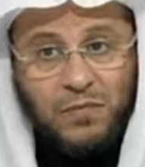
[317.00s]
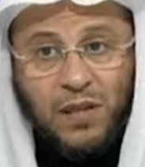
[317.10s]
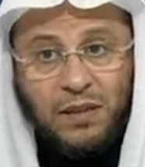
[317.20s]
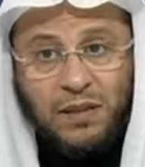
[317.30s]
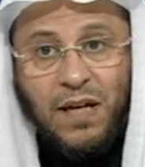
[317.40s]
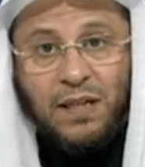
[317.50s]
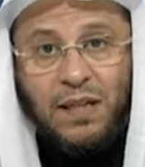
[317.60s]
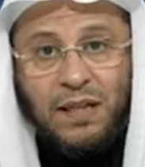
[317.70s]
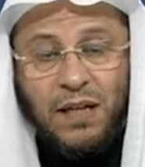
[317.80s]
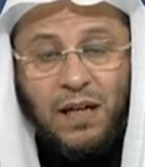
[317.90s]
يعني كان
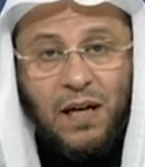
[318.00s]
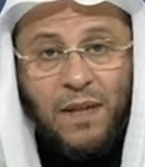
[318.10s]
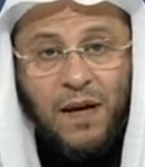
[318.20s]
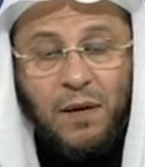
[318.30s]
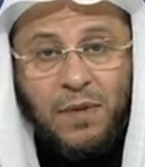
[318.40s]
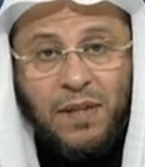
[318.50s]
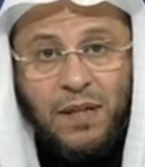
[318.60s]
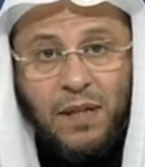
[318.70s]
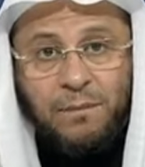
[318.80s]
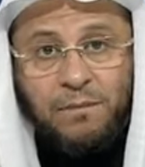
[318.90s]
عليها قضاء
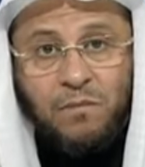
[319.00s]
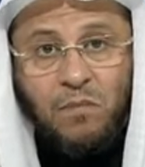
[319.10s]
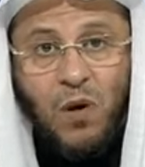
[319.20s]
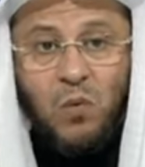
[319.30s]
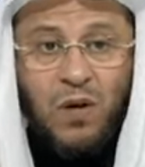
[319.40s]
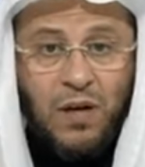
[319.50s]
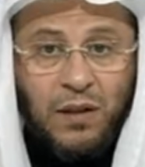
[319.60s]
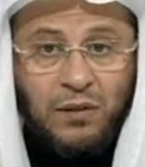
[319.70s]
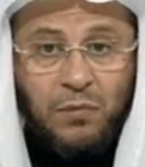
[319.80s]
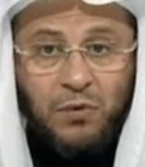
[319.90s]
مثلا
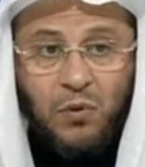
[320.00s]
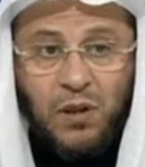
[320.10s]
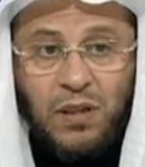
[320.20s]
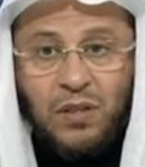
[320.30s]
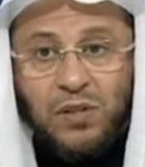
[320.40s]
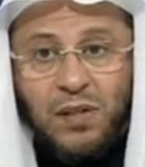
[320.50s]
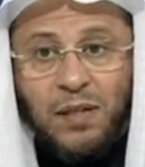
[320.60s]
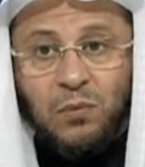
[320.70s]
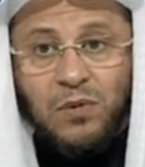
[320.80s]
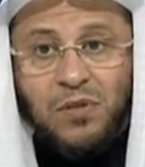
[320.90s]
والنبي عليه
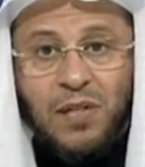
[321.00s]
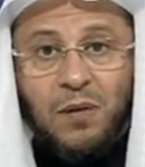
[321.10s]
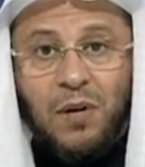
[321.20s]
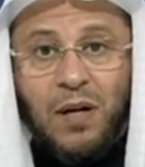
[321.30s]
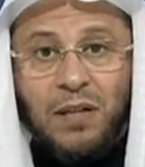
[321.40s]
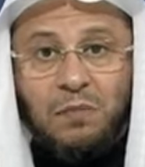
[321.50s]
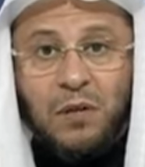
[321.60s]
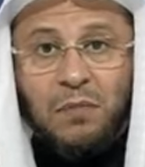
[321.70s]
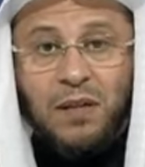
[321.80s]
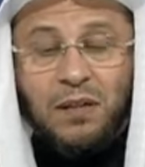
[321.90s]
الصلاة والسلام قال
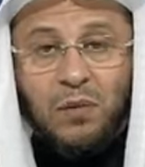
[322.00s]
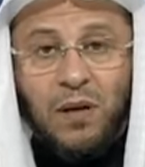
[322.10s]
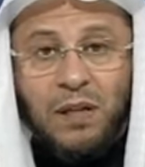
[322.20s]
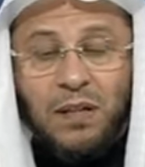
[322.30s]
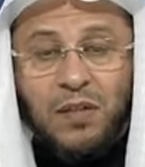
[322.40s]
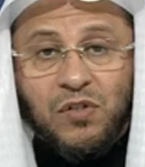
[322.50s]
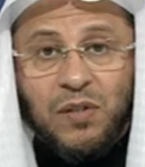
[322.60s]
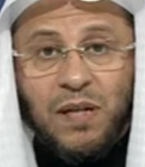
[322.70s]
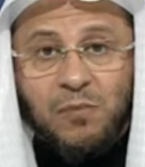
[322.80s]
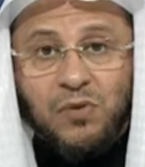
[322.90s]
من مات وعليه
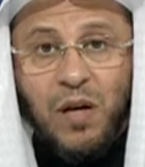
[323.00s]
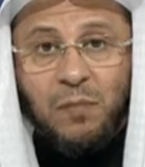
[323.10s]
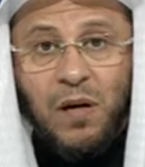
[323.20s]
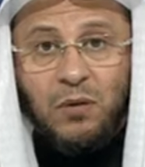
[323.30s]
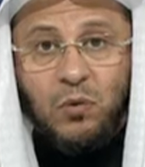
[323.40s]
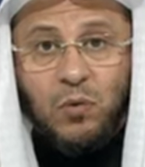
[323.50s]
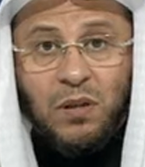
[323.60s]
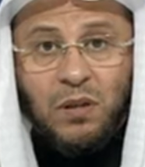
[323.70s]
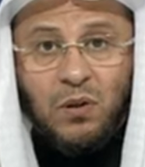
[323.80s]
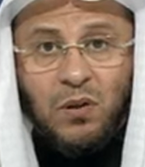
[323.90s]
الصيام صام عنه
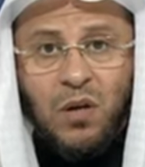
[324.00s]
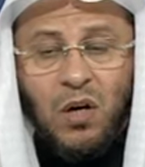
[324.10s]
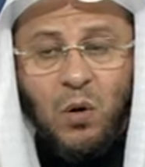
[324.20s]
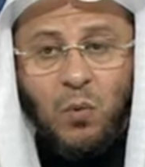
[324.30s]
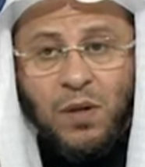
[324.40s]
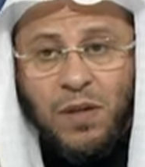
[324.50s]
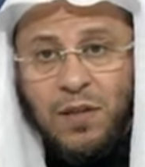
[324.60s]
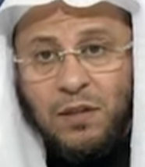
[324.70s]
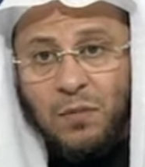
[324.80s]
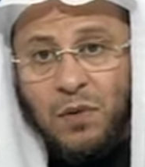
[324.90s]
وليه
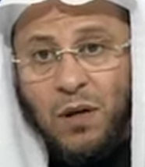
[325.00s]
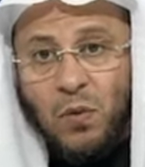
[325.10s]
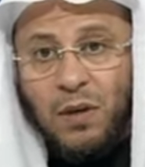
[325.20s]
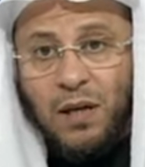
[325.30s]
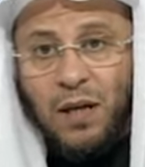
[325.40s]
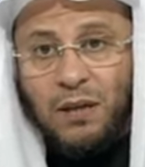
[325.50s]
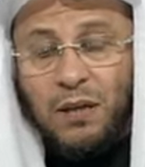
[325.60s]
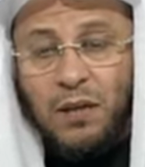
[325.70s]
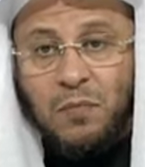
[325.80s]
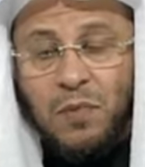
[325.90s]
والراجح من قول أهل
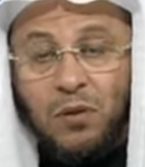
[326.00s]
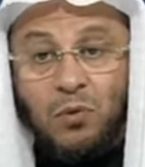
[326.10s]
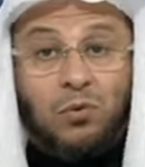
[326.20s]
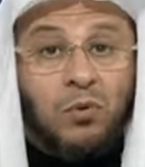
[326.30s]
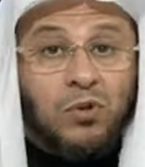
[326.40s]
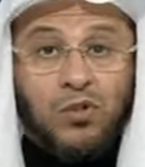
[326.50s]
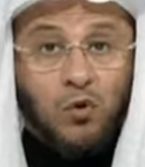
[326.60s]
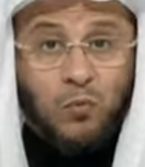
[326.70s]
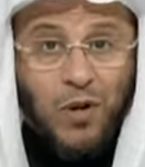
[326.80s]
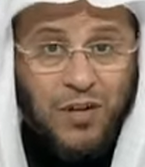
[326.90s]
العلم أنه كل
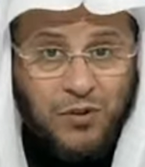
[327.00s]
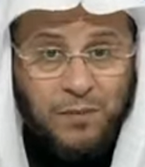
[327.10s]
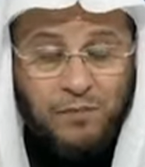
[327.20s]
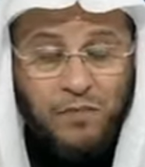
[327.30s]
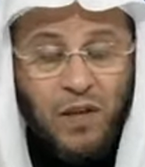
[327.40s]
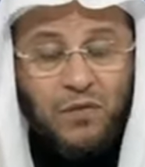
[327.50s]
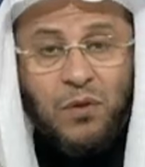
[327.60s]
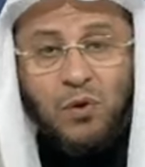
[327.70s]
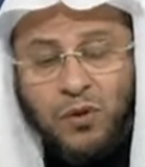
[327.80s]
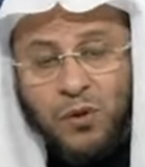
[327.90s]
صوم واجب
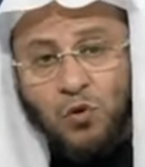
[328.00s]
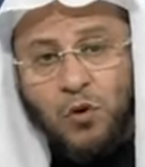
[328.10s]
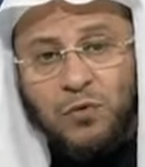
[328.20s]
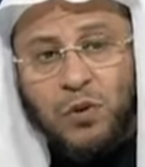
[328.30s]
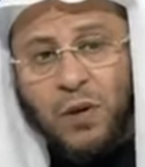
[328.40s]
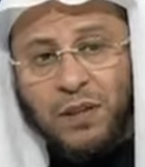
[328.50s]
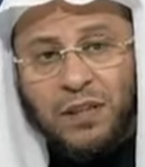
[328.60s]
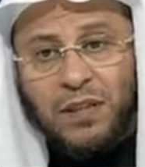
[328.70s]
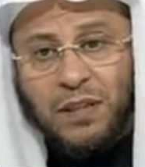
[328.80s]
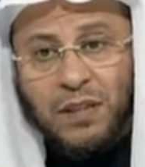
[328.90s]
فكونك قمت
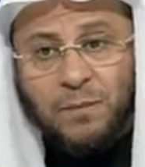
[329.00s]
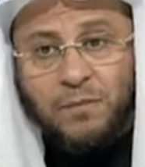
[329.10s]
وأديت